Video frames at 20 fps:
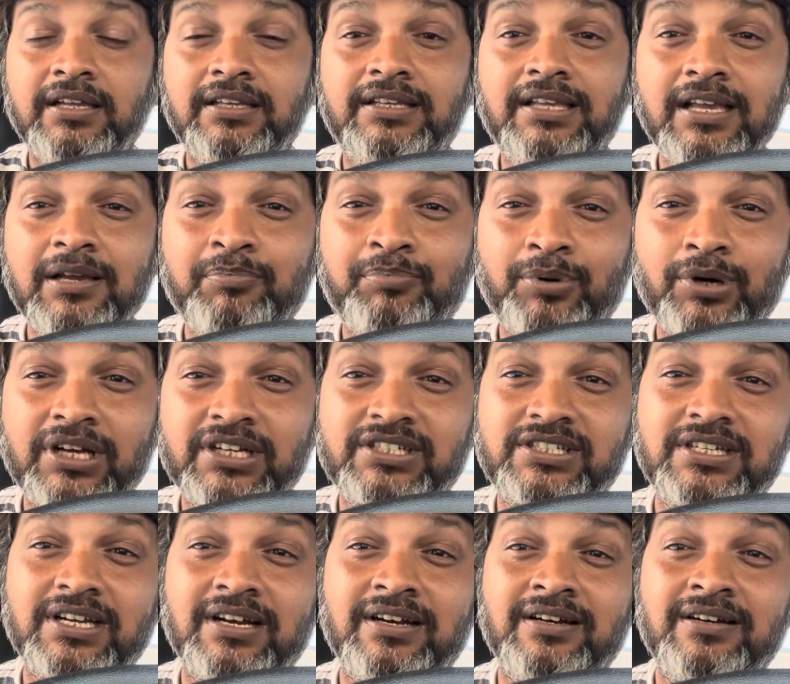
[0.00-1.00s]
ये
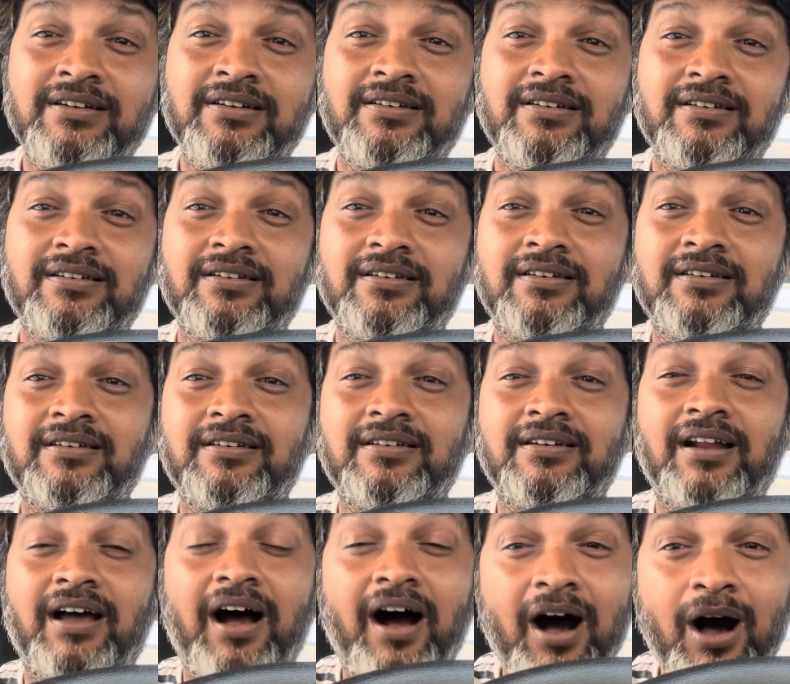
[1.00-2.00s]

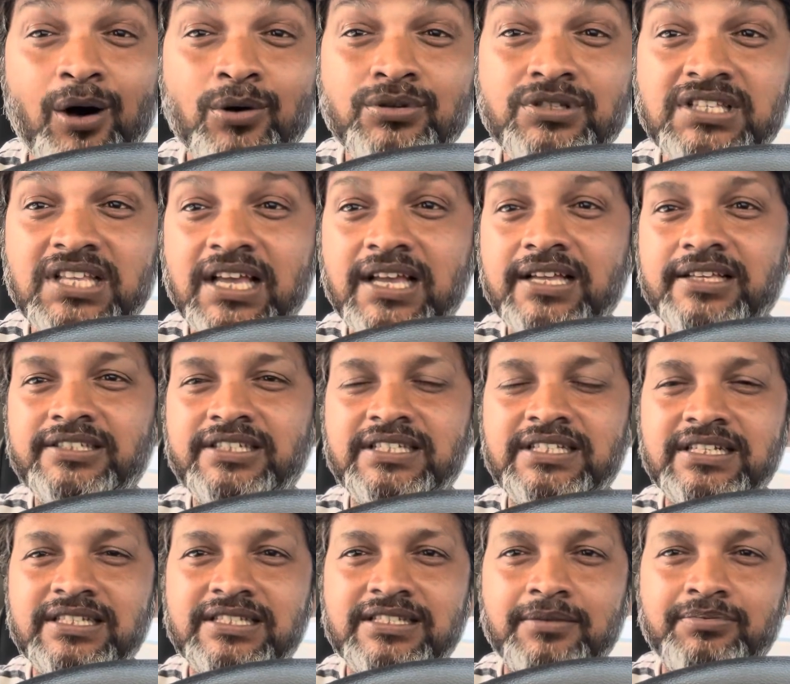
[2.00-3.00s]
प्रोडक्शन हाउस है
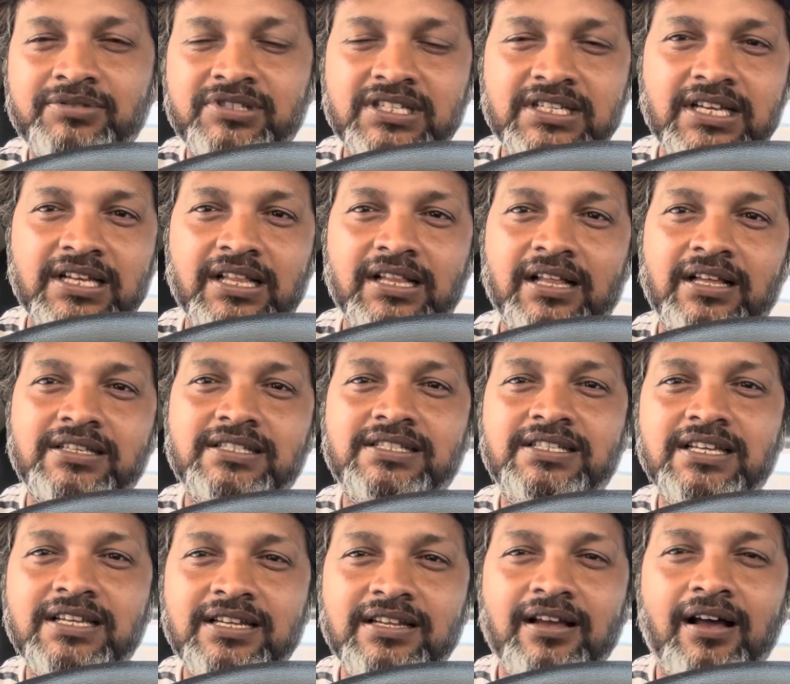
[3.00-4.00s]
जिसने सबसे ज्यादा
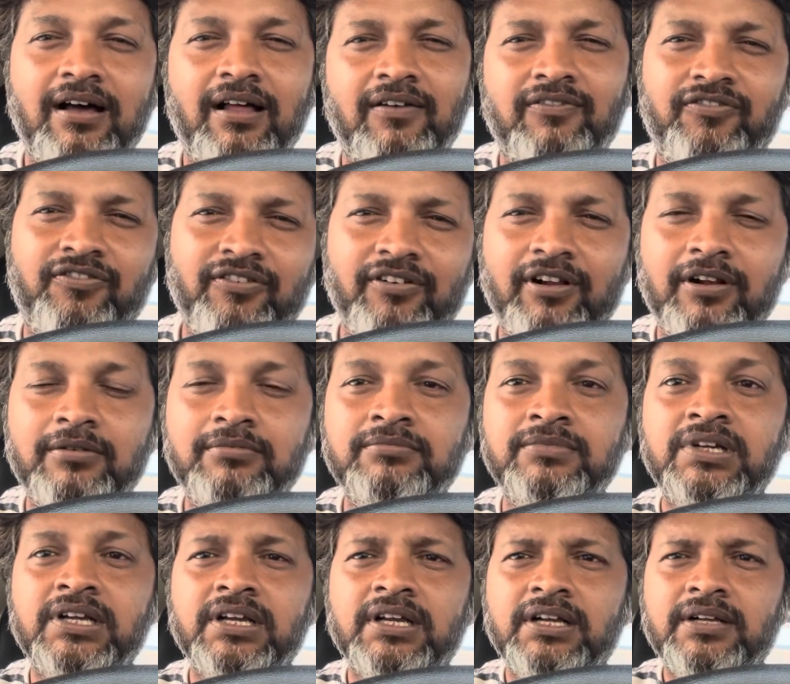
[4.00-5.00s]
सीरियल फिल्म
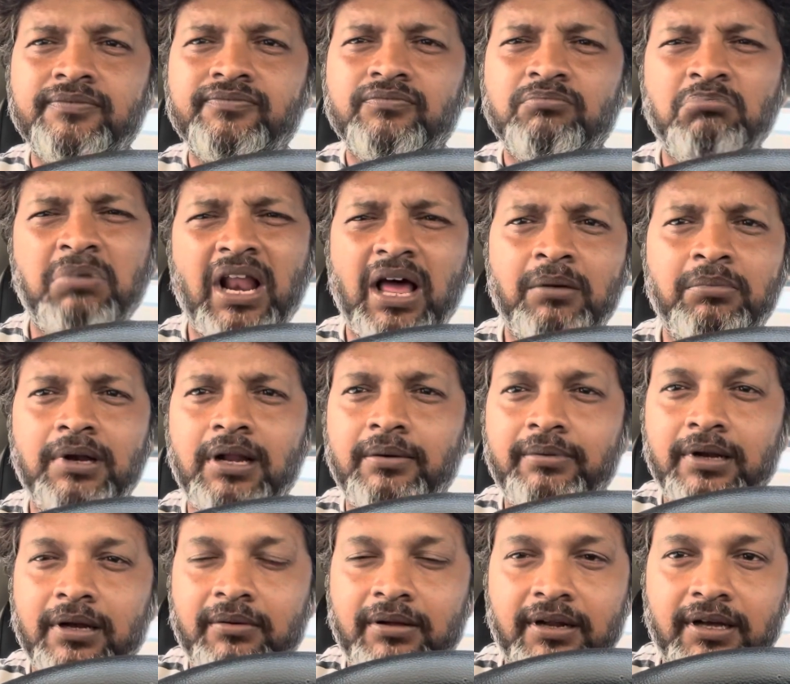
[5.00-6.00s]
बला बला
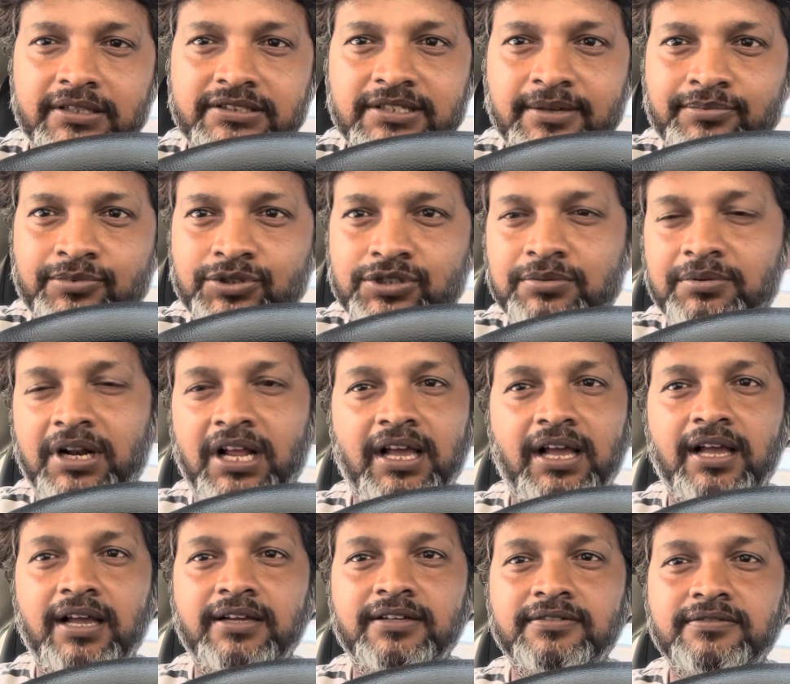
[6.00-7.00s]
बला बला सब कुछ बनाया
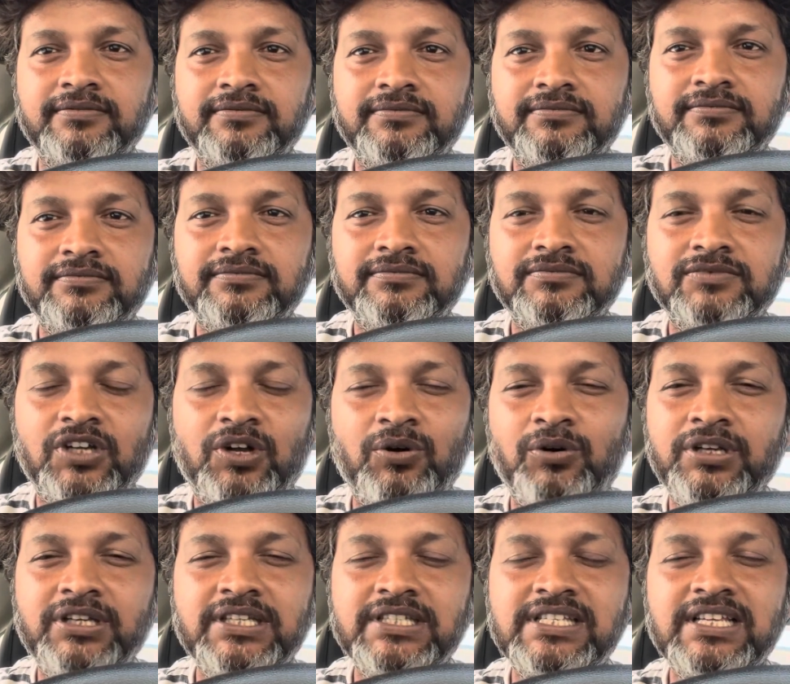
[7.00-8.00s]
है
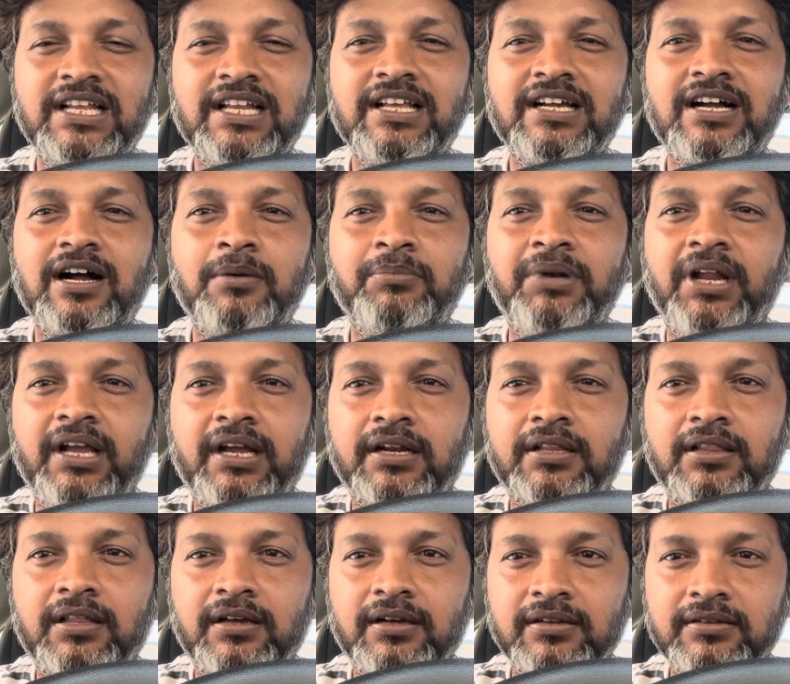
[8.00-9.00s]
कोई किसी के लिए काम नहीं
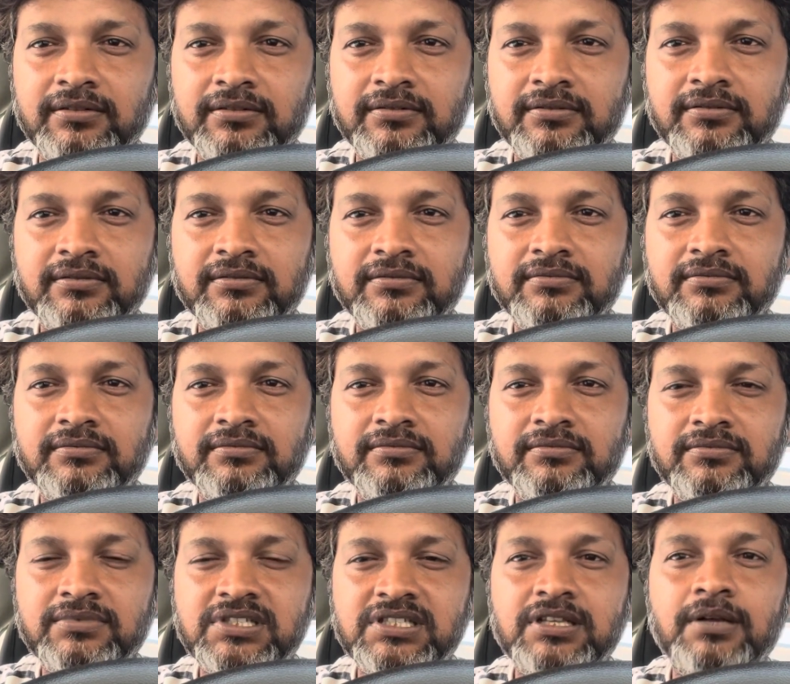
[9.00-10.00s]
करता
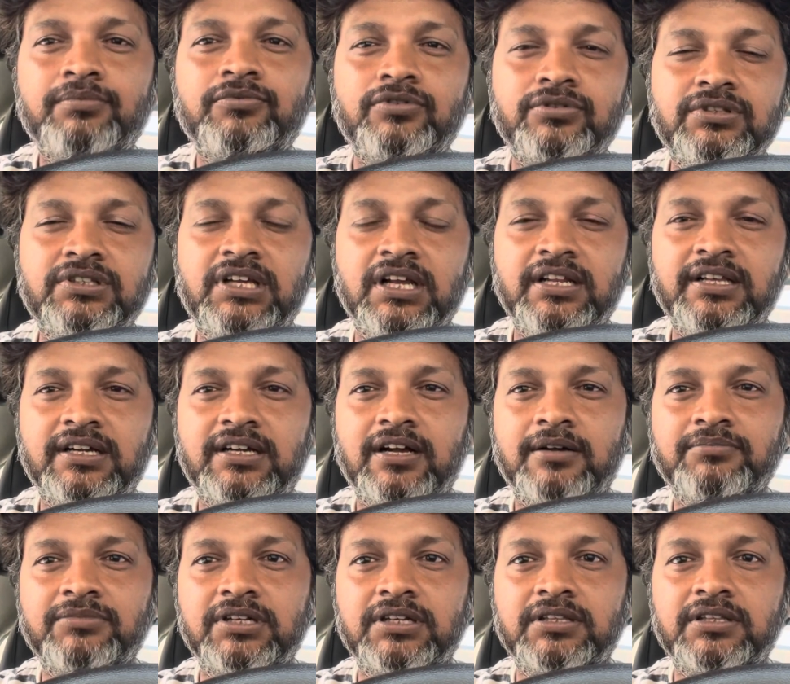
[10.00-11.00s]
सब खुद के लिए
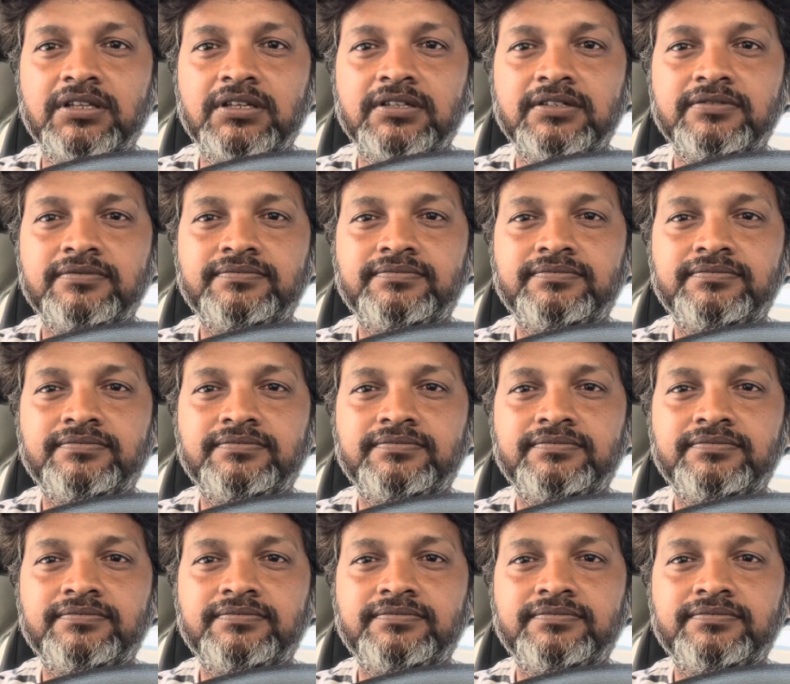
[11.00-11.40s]
काम करते हैं